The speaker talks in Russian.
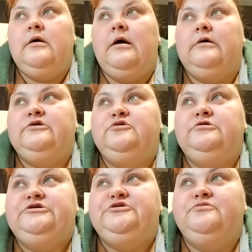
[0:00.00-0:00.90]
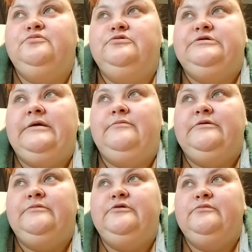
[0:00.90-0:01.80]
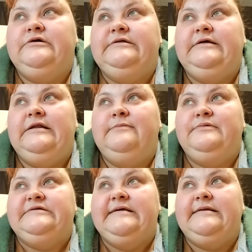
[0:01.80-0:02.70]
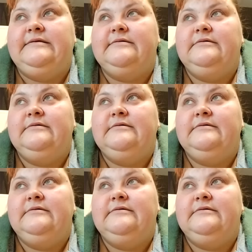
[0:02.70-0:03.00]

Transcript: А кто еще будет там на моем канале писать